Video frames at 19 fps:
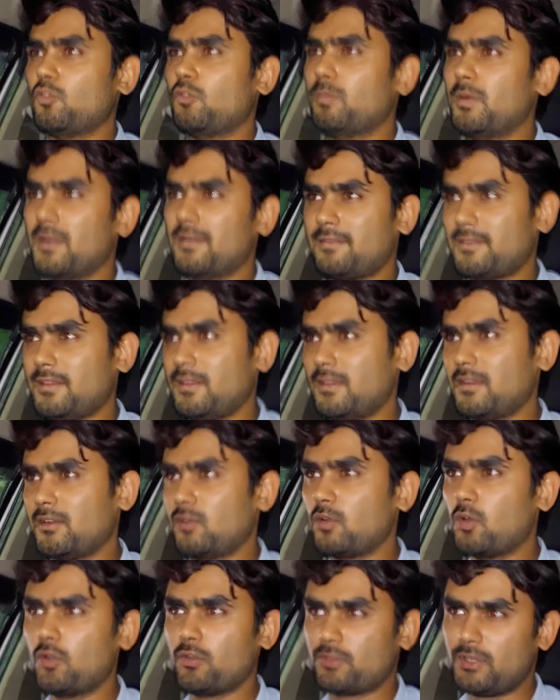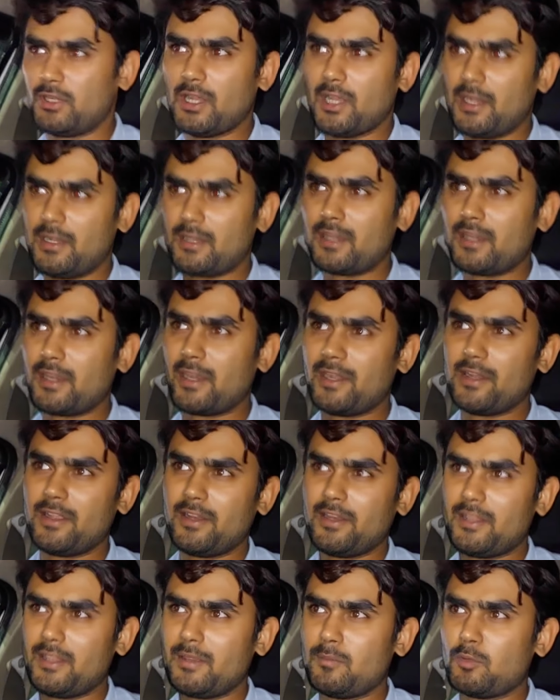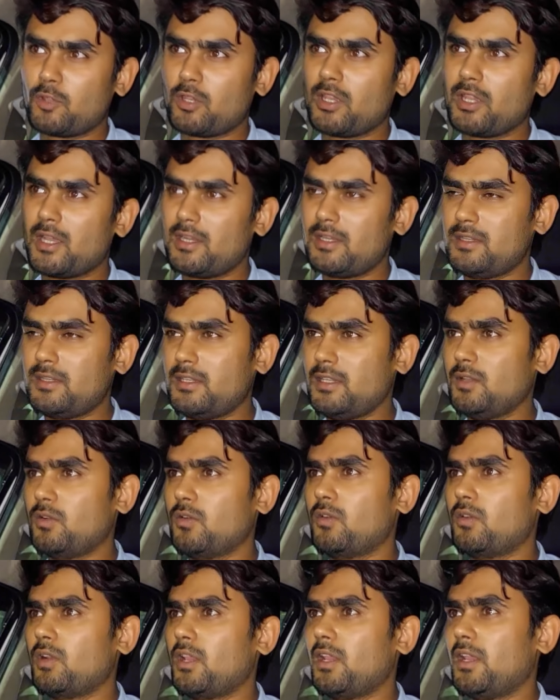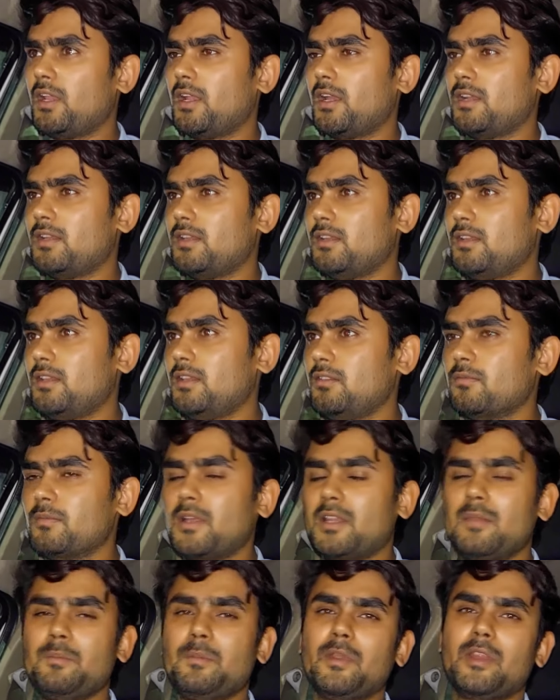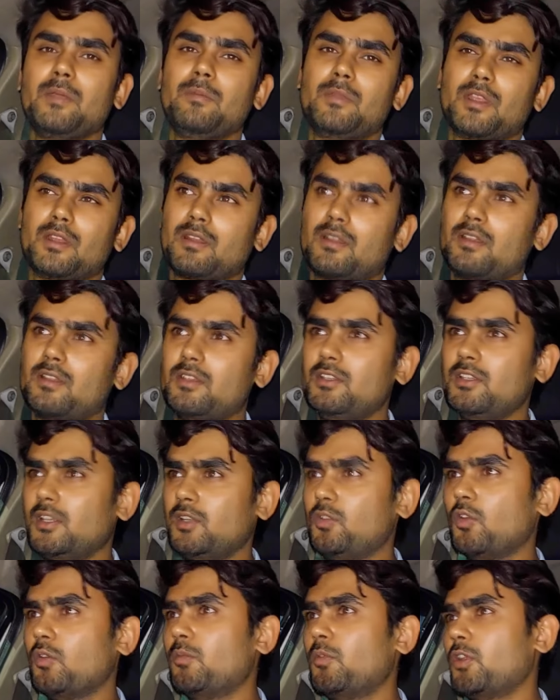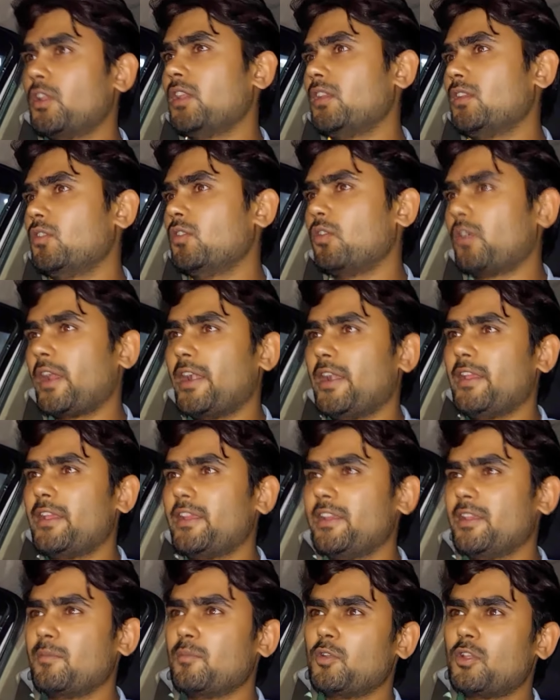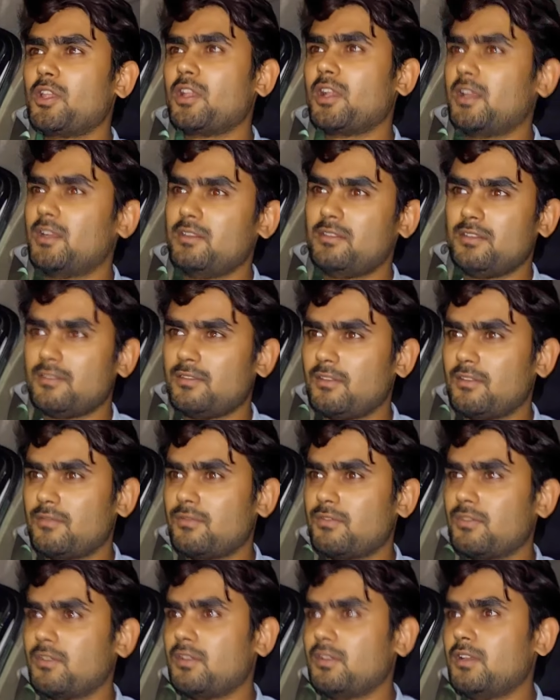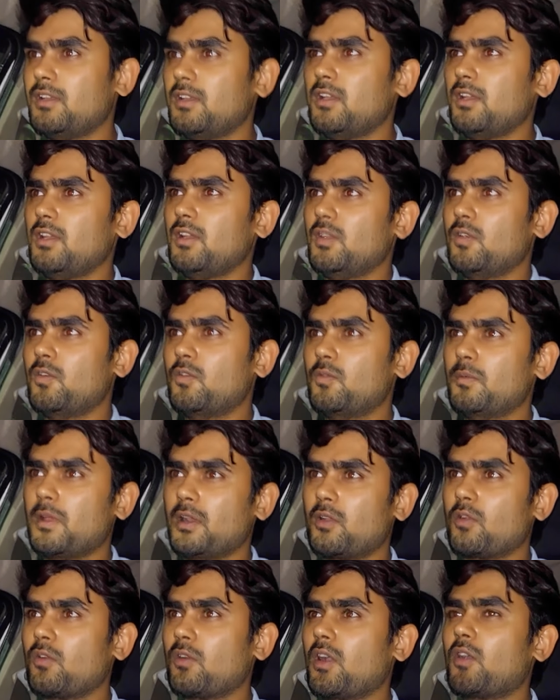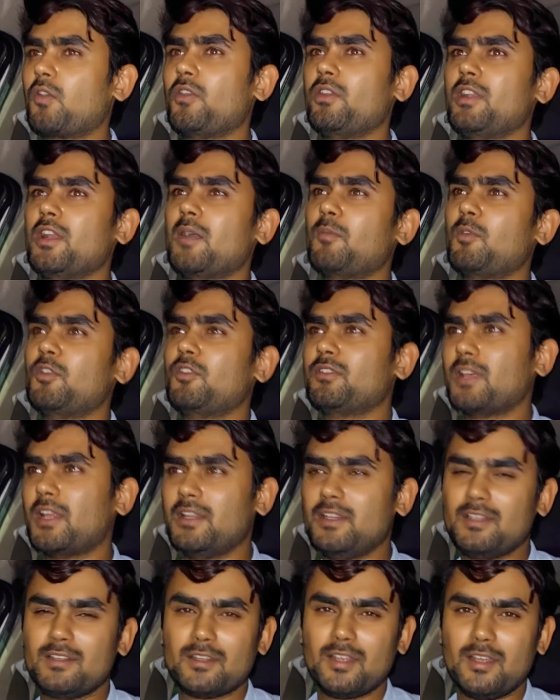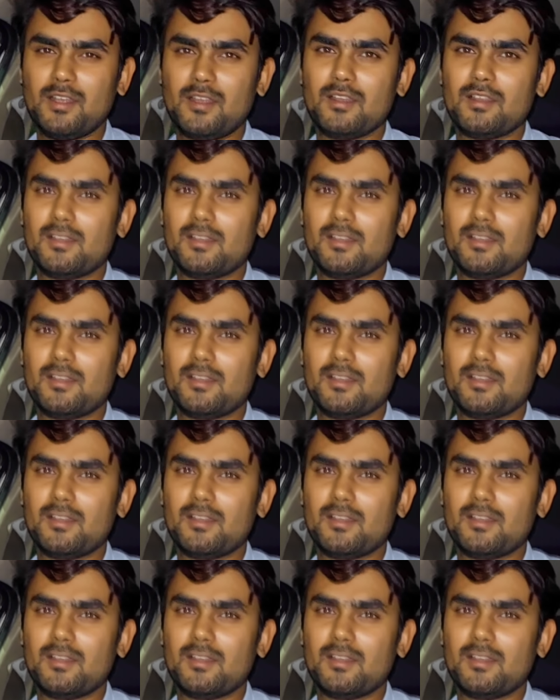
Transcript: ऊबर गो सिडान की कैटेगरी की बुकिंग आ रही थी और एक आ रही थी तुम्हारी प्रीमियर ये दो बुकिंग दो कैटेगरी की बुकिंग आ रही थी सिर्फ ऊबर गो का कोई नामो निशान नहीं था